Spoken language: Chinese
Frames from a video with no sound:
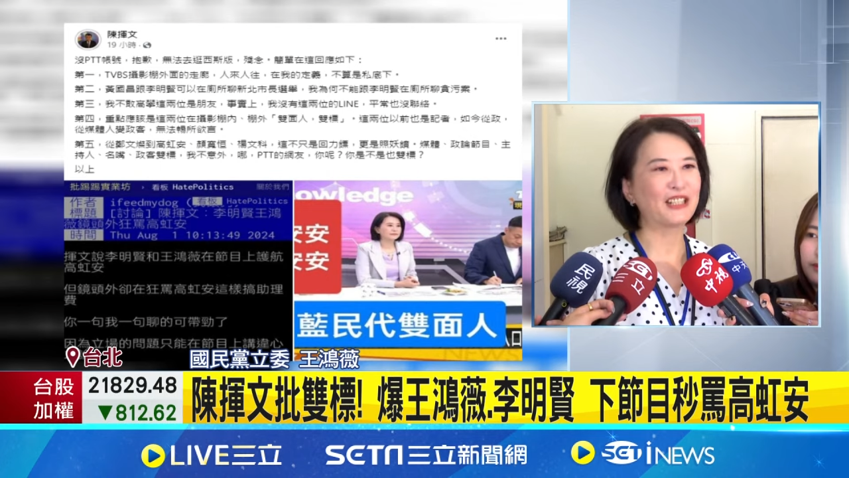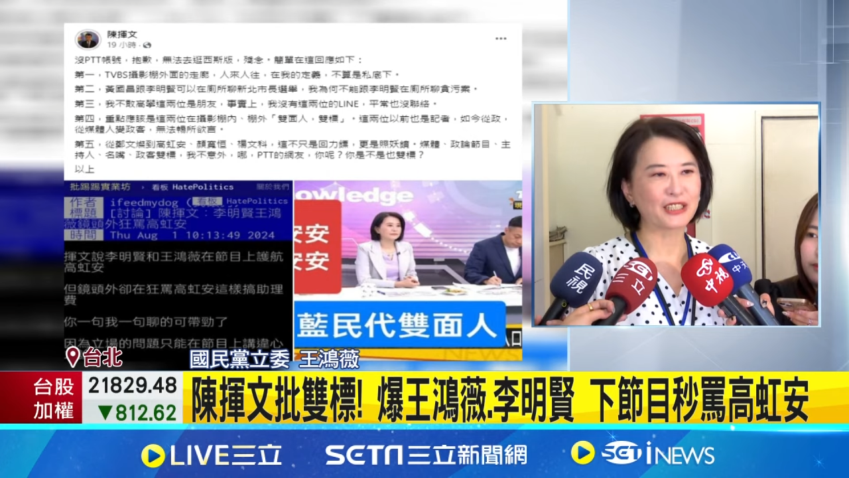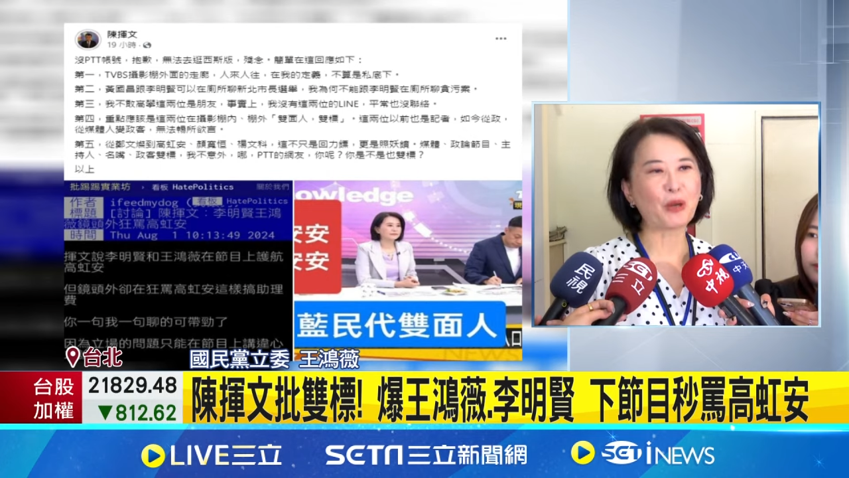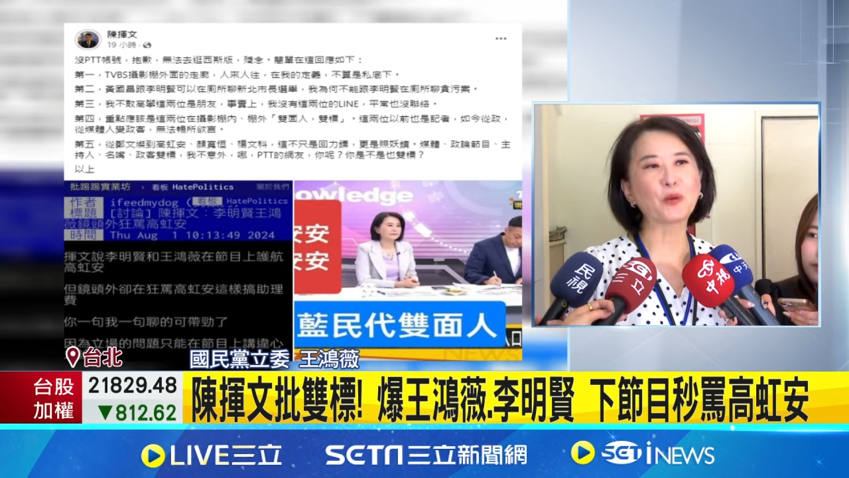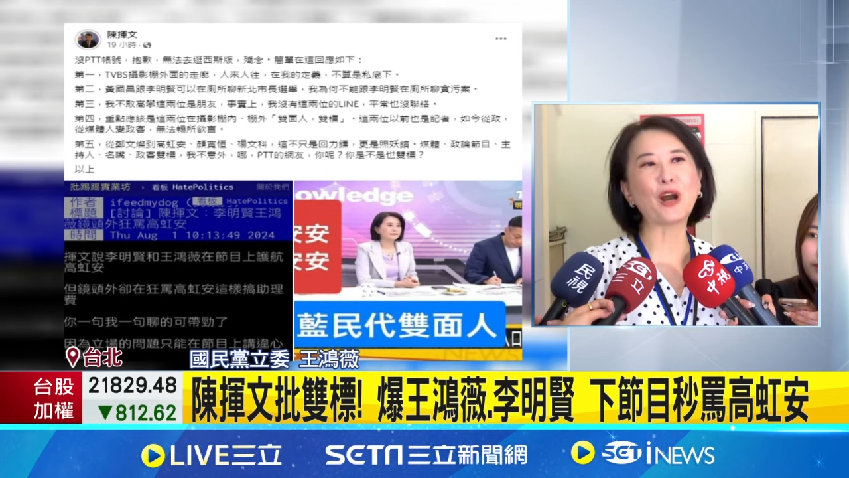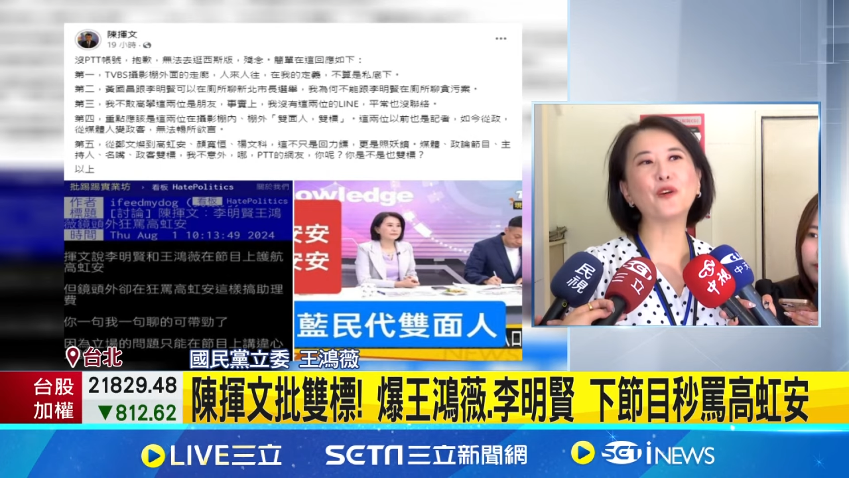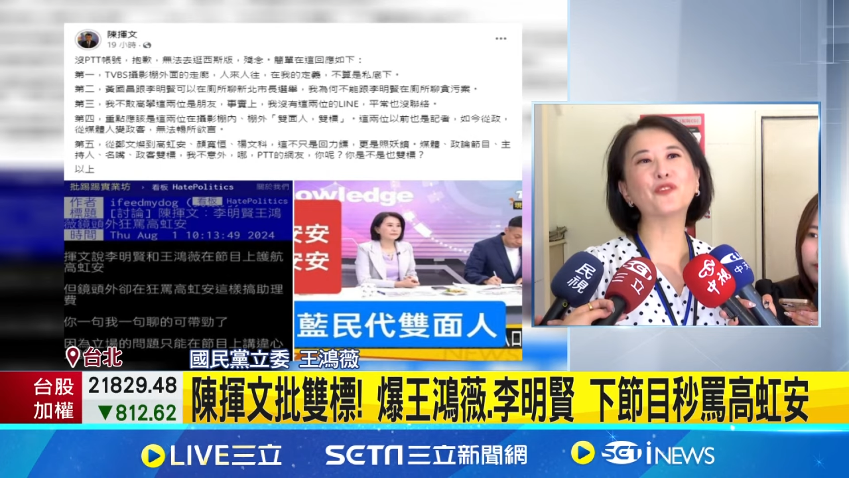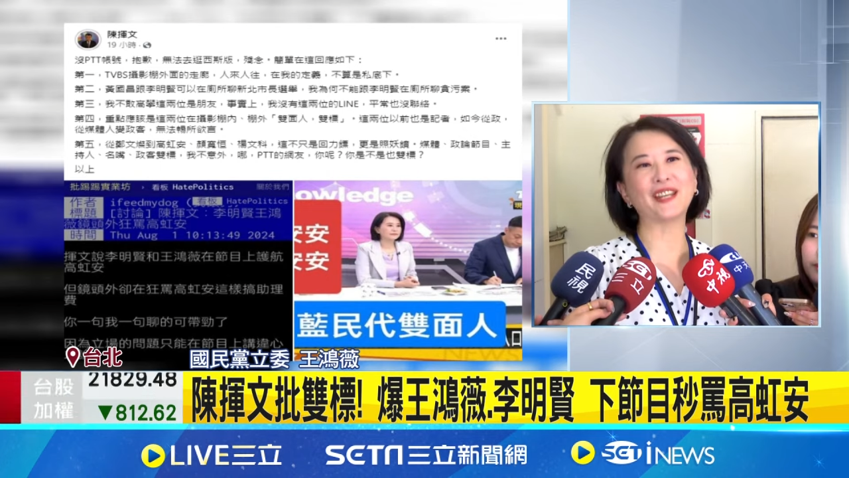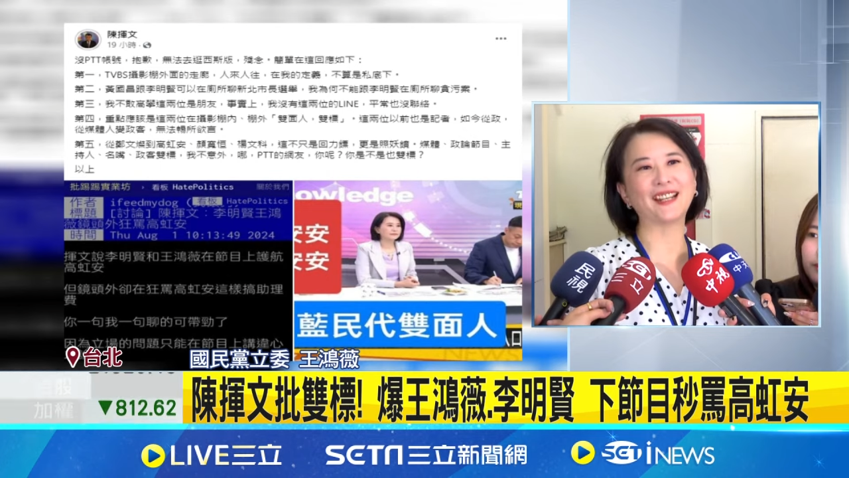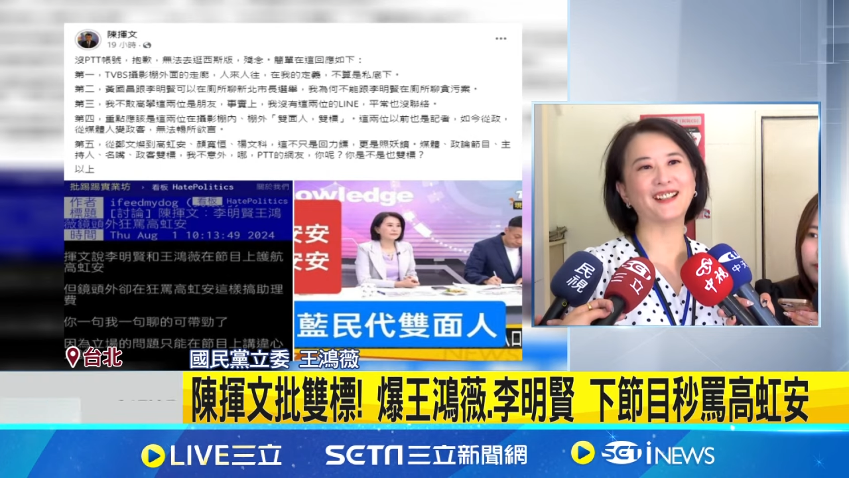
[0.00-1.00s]
通告
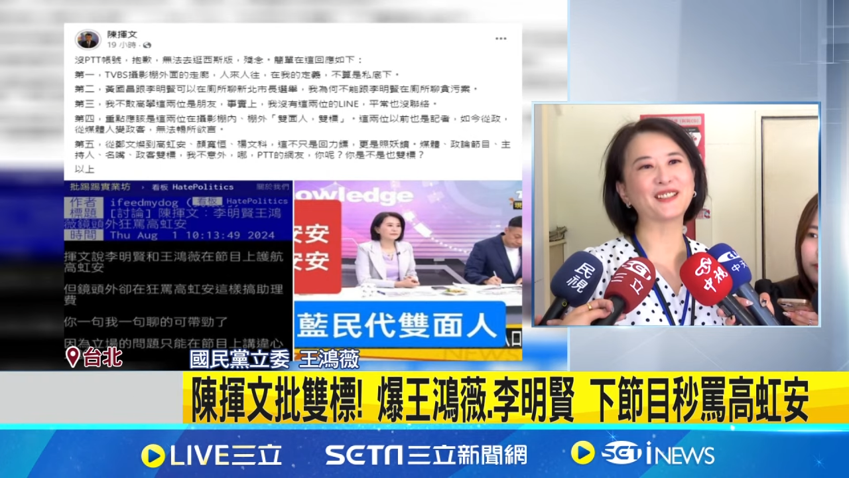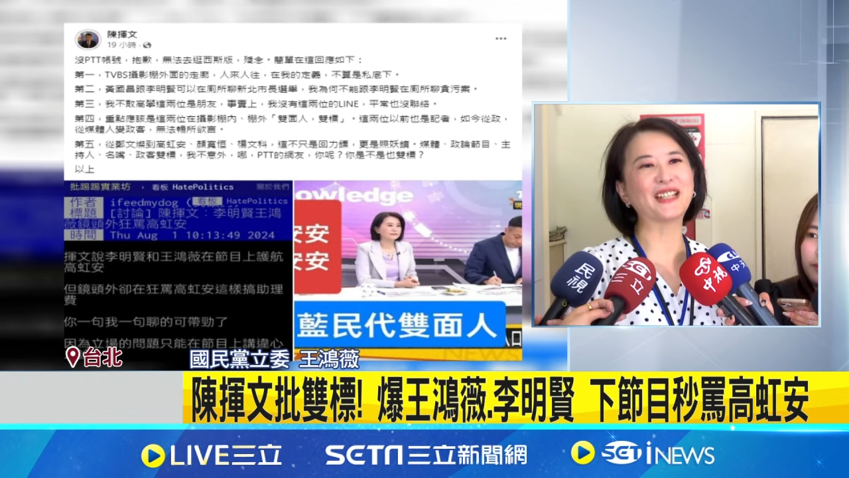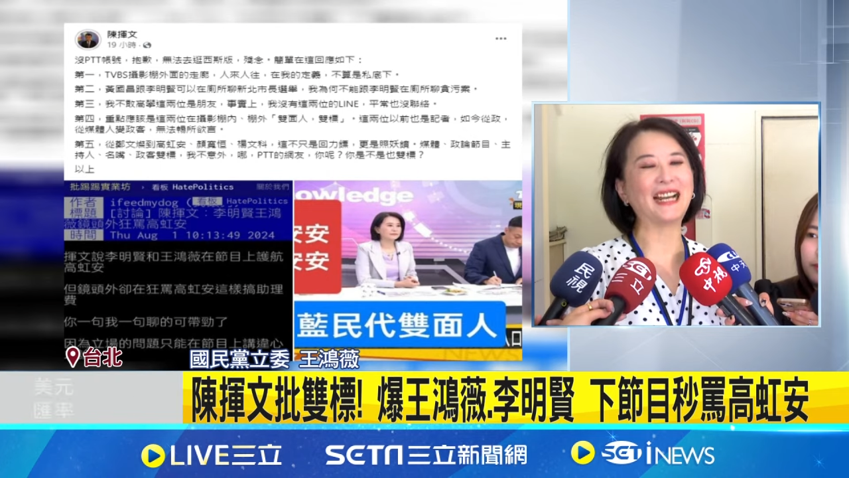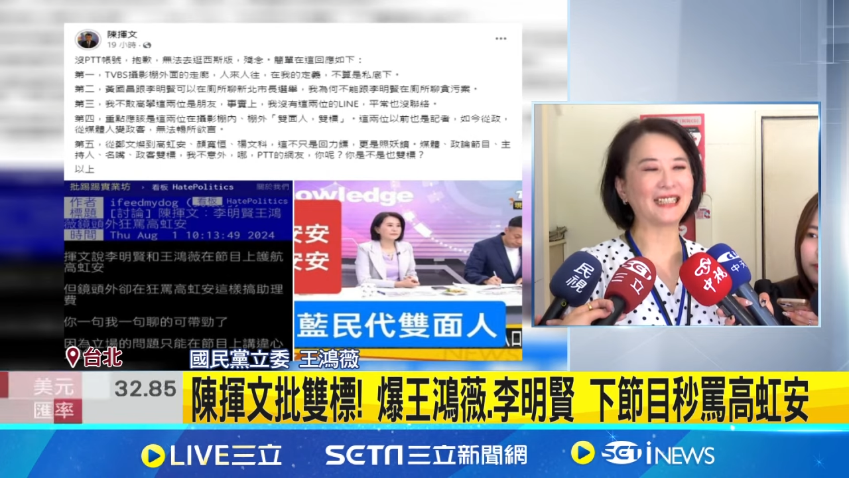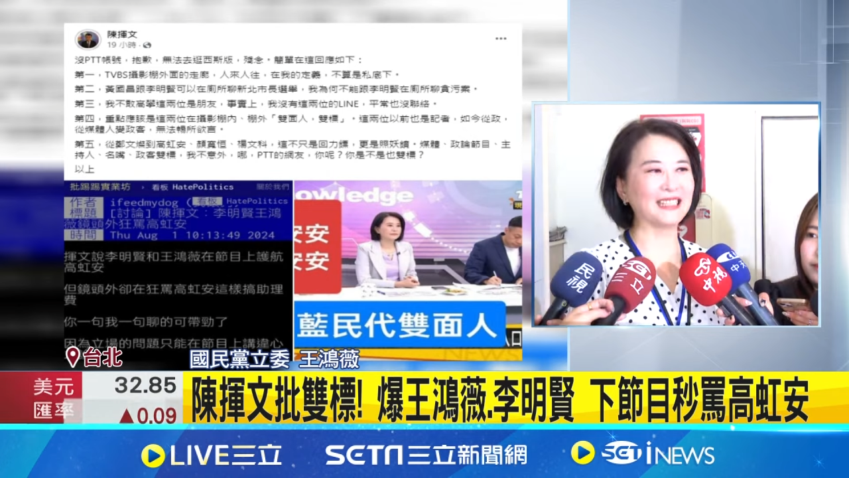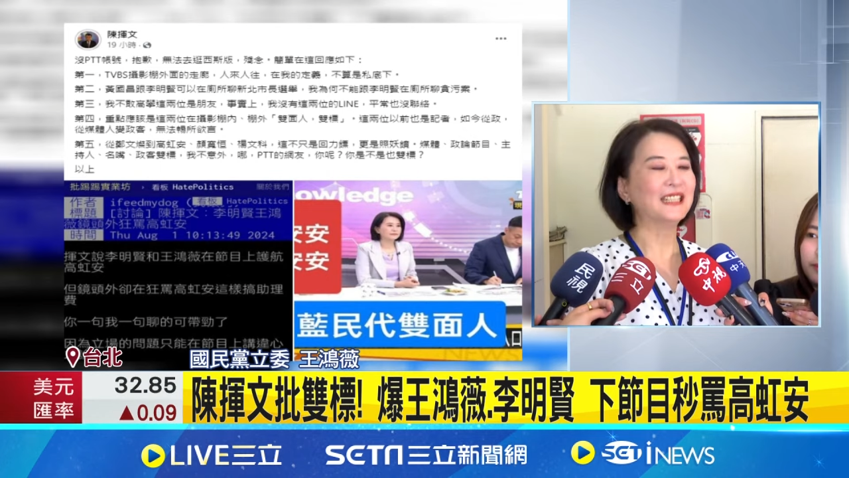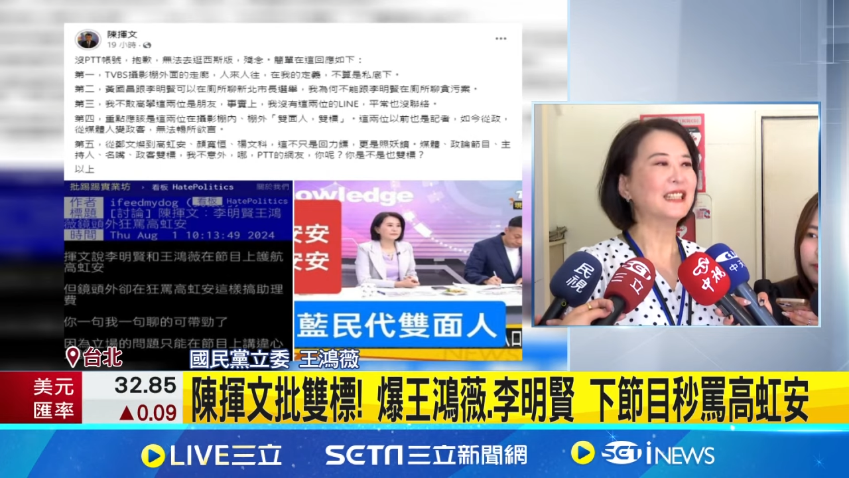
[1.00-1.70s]
费啊，因为他